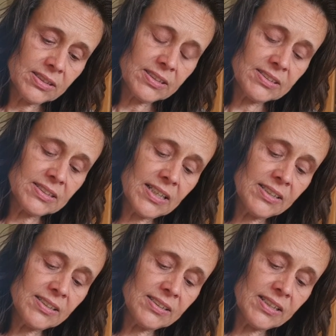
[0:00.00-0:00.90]
ich
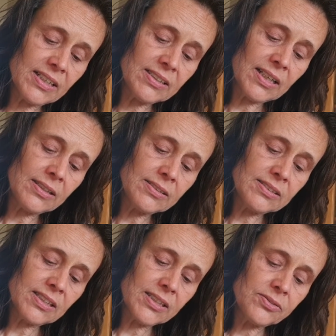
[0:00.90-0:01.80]
sah den Herrn
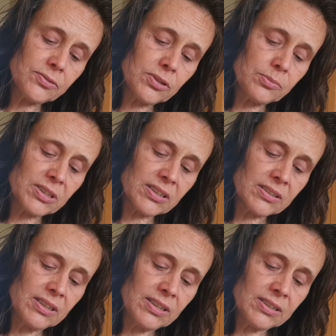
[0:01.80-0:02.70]
alle Zeit vor
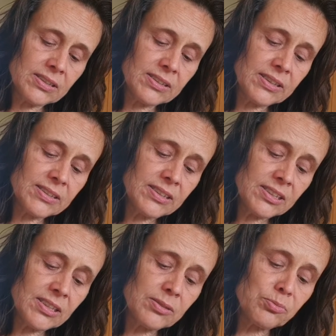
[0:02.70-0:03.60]
mir, denn er
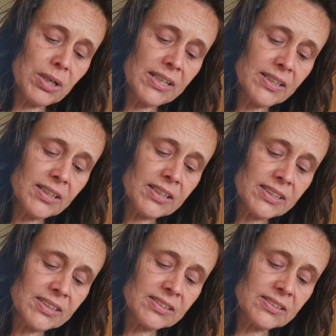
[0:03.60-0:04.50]
ist meiner
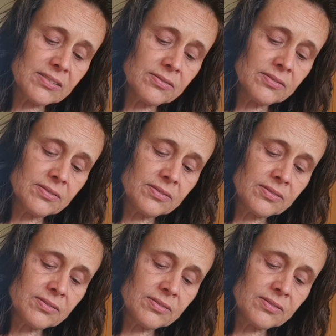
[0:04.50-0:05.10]
Rechten,